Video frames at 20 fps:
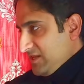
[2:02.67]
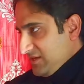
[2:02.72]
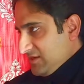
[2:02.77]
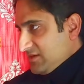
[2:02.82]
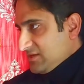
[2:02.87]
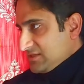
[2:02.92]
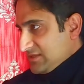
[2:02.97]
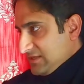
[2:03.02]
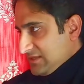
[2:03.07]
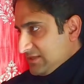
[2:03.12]
नहीं
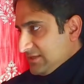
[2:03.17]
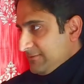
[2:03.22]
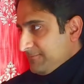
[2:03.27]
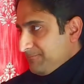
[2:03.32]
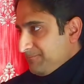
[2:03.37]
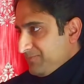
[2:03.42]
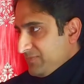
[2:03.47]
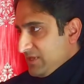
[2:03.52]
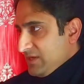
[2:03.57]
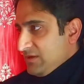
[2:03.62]
कर सकते
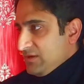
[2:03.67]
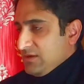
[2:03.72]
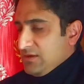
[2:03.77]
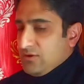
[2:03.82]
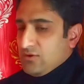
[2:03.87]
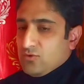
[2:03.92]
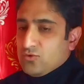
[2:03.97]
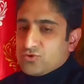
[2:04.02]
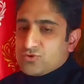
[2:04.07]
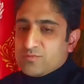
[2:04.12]

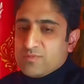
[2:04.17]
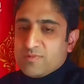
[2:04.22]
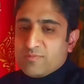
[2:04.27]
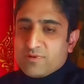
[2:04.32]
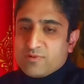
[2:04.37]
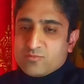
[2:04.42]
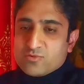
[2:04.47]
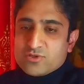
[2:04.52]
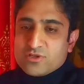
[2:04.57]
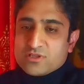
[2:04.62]
उसमें
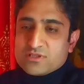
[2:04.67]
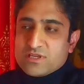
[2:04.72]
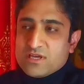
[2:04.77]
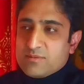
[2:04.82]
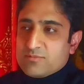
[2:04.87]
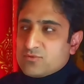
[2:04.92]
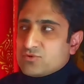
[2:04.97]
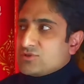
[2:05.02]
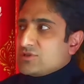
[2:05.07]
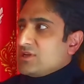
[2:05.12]
फिर मुझे लगता है
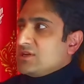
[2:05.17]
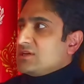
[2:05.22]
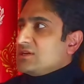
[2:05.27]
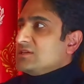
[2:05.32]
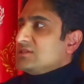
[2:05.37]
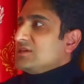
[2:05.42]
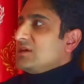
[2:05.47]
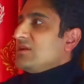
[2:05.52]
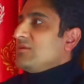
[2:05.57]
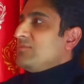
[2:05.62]
आपको स्टेट
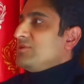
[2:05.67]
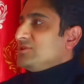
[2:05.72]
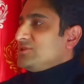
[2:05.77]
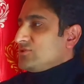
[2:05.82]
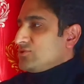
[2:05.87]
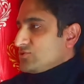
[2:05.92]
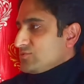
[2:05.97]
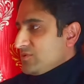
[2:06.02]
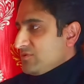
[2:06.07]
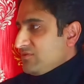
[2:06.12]
का सारा
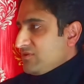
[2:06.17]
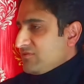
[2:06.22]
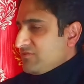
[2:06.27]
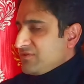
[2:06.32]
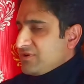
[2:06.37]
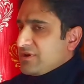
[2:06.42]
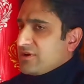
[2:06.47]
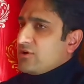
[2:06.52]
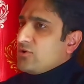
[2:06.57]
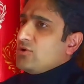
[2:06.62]
बजट उसमें वक्फ
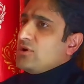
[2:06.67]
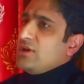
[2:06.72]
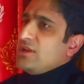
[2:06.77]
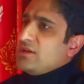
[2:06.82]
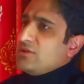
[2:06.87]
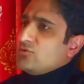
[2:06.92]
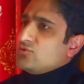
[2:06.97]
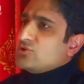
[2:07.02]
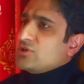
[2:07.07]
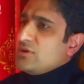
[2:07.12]
करना होगा
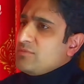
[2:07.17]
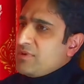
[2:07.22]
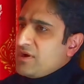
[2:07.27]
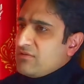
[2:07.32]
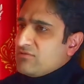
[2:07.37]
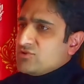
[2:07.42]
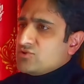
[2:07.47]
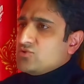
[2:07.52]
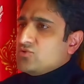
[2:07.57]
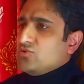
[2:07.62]
लेकिन उसके
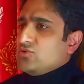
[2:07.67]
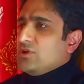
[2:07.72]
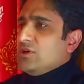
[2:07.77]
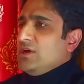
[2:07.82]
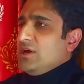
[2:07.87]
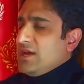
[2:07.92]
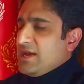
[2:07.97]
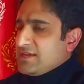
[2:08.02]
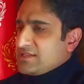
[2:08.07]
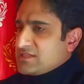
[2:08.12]
बावजूद
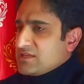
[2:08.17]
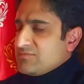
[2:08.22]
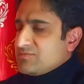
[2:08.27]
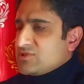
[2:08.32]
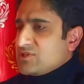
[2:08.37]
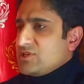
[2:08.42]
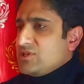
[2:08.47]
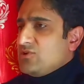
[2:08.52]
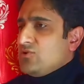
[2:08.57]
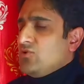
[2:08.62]

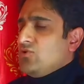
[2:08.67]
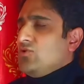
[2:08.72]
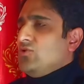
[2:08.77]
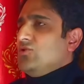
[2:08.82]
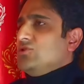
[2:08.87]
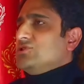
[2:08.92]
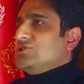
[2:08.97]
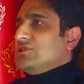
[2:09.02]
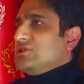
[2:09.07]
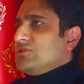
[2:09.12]
सी हो
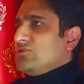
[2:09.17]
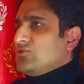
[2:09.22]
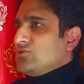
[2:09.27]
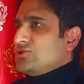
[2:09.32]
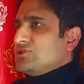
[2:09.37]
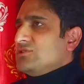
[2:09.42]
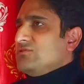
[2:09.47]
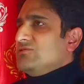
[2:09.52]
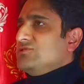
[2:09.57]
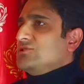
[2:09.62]
सिटी
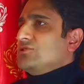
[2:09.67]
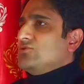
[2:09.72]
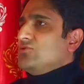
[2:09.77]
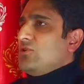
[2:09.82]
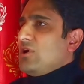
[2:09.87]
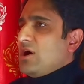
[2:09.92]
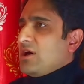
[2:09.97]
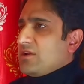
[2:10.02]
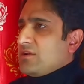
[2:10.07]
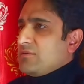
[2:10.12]
रोड्स डिवीजन
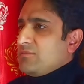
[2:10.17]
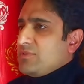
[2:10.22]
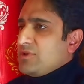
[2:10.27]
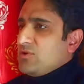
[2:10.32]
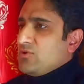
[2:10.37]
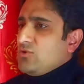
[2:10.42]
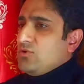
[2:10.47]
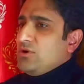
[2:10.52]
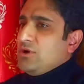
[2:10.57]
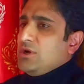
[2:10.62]
हो बी
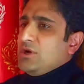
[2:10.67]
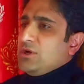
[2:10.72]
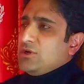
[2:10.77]
हो